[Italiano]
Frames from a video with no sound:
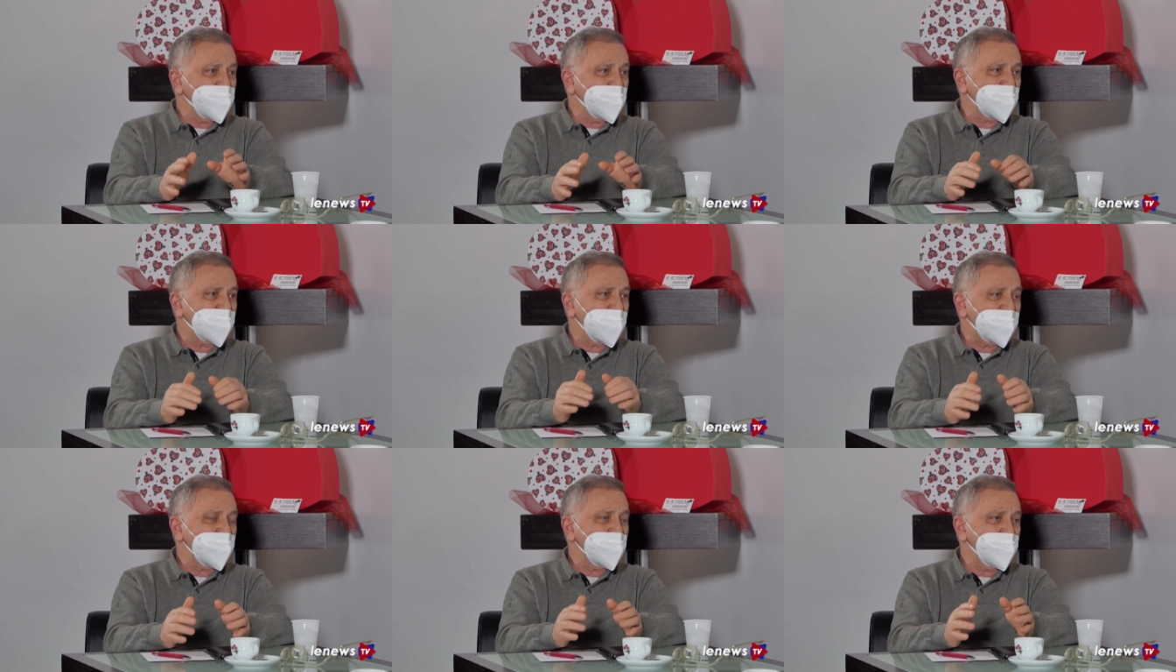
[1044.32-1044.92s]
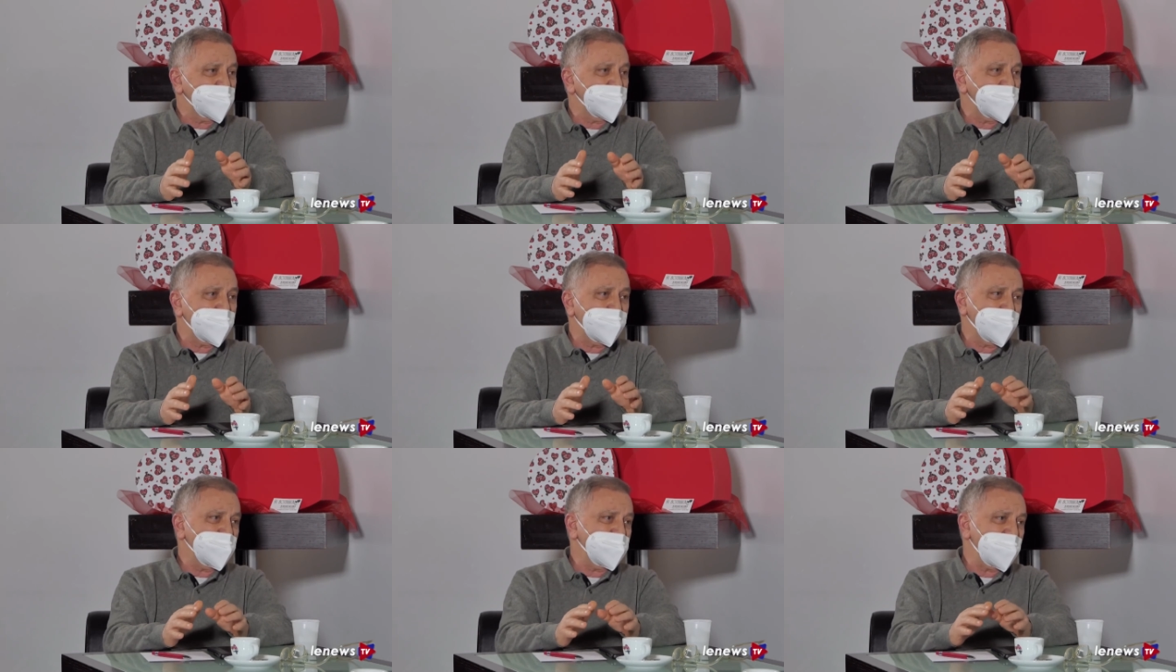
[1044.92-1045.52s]
giorni a dosi
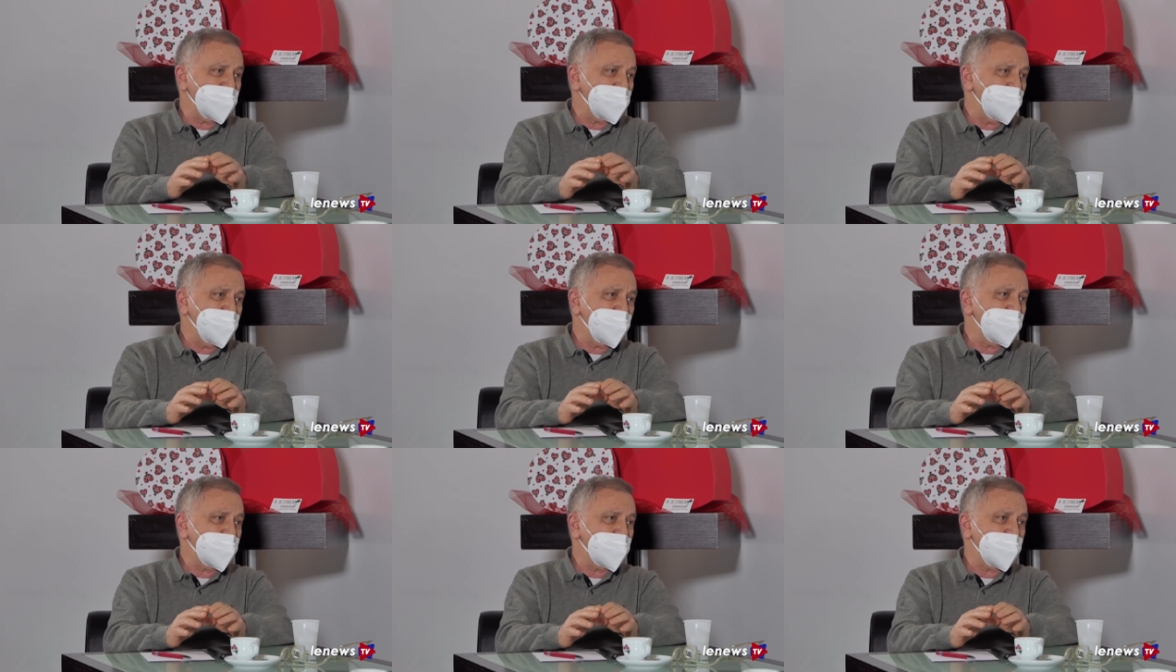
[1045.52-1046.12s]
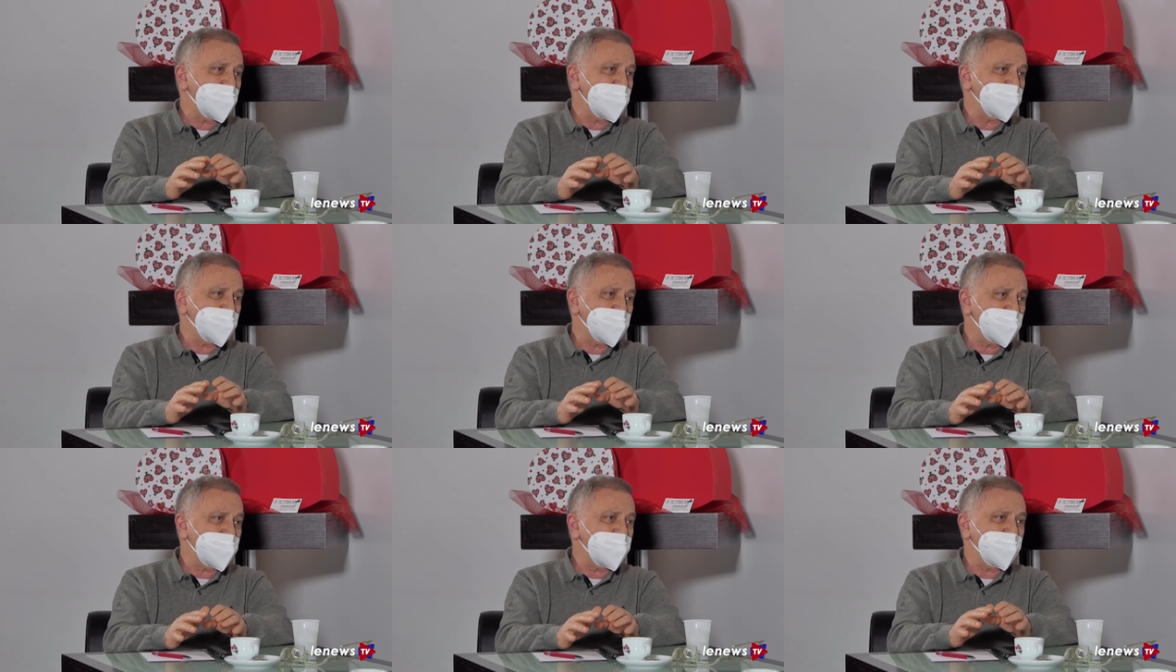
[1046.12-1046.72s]
abbondanti non crea
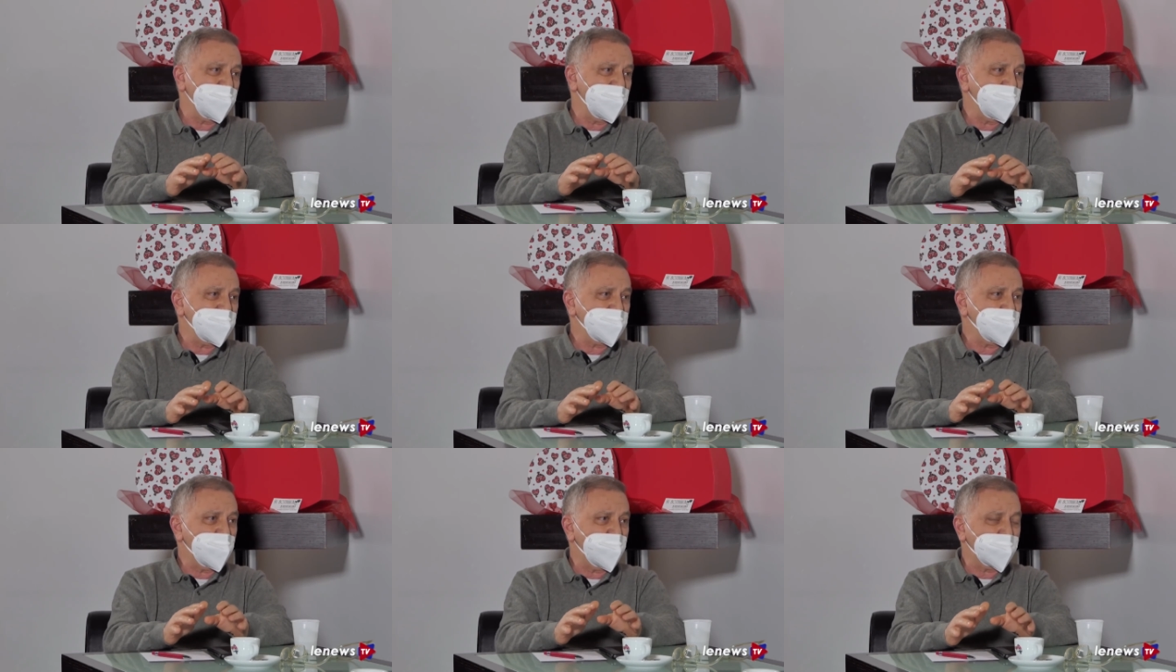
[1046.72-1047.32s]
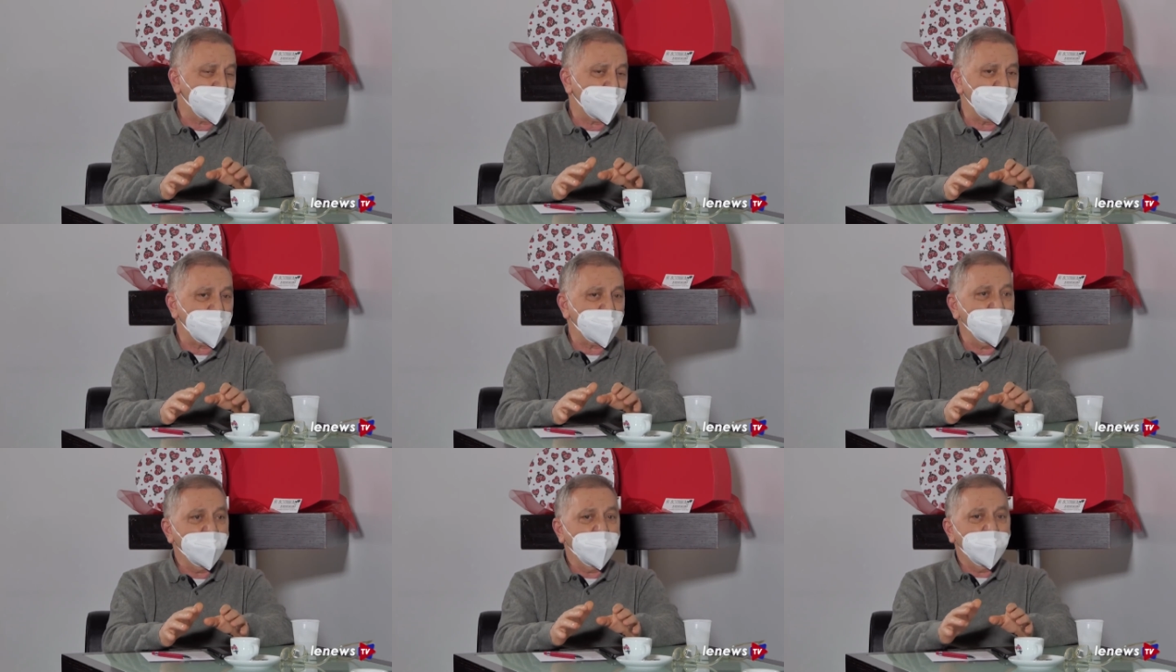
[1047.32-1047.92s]
assolutamente nessun
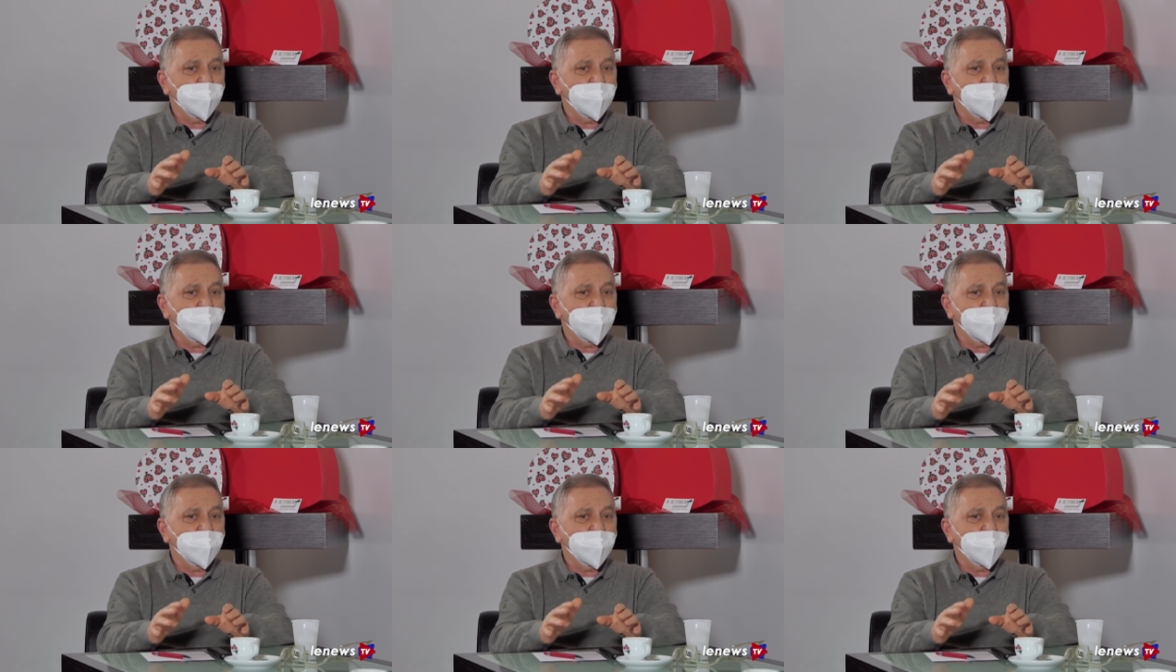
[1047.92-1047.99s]
problema.